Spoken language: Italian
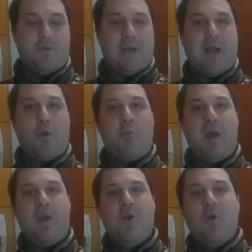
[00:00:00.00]
non è
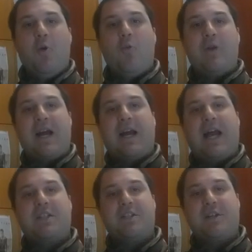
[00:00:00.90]
come una
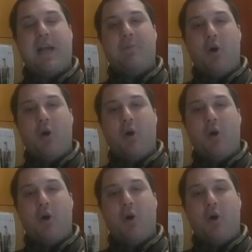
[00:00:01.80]
classica